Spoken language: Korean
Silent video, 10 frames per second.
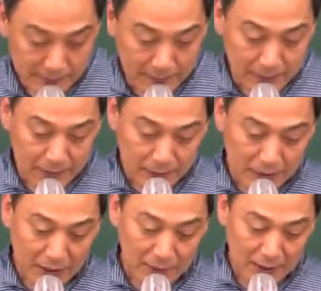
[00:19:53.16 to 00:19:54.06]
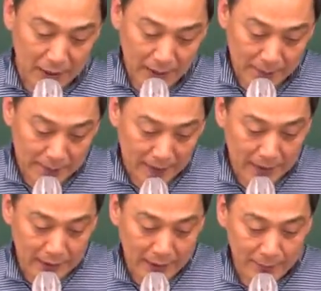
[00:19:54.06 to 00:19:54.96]
자그 다음에
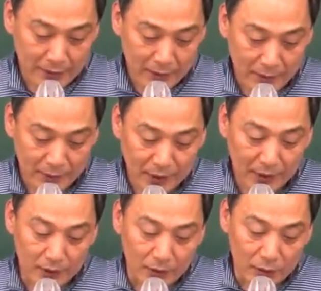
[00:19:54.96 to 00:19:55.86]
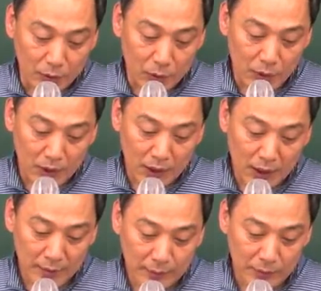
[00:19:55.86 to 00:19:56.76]
예, 3번 갑니다.
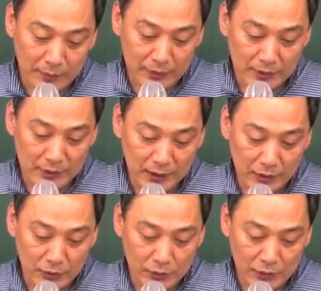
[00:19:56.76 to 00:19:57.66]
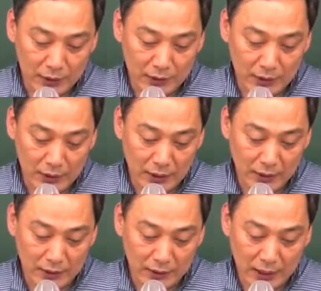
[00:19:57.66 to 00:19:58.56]
동일한 부분 시장이 존재하는
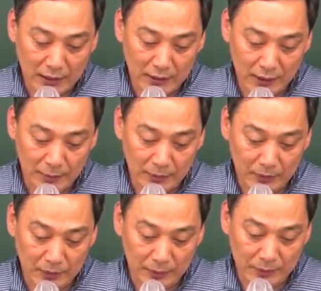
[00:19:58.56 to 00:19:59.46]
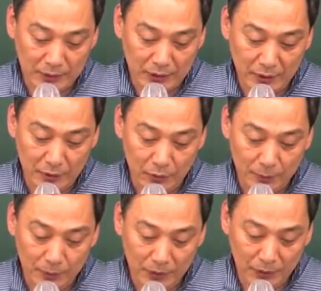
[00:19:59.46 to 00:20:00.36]
어, 각각의 부동, 어, 부동산은
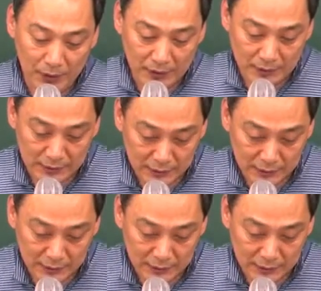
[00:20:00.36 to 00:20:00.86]
높은 대치성을